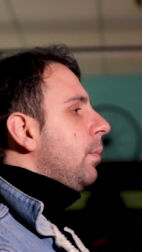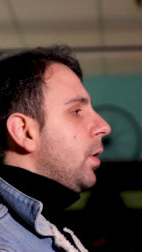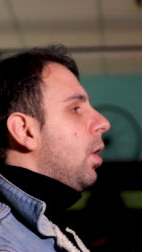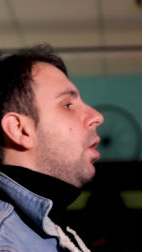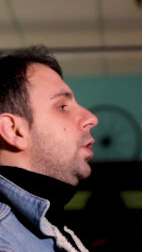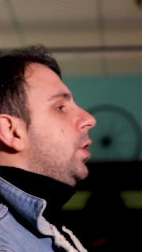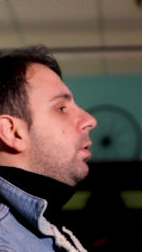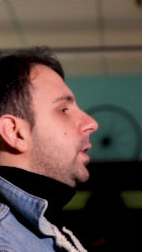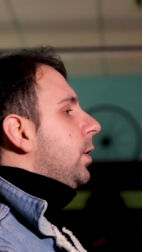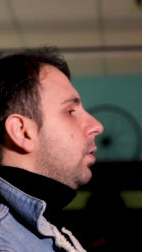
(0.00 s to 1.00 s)

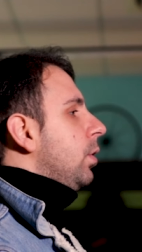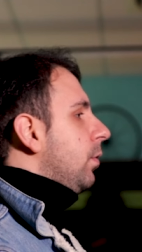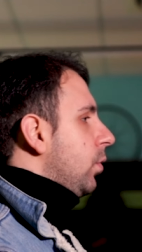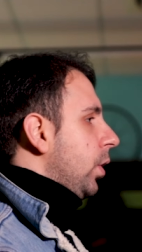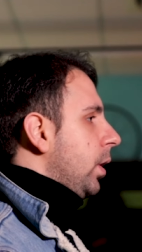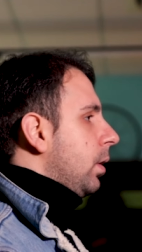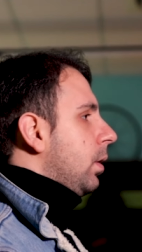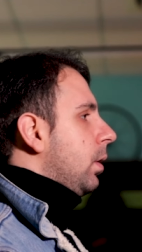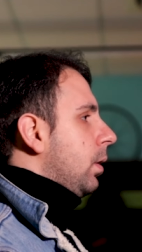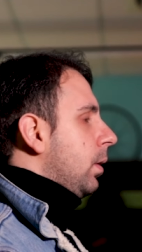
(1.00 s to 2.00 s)
biologico secondo voi? Io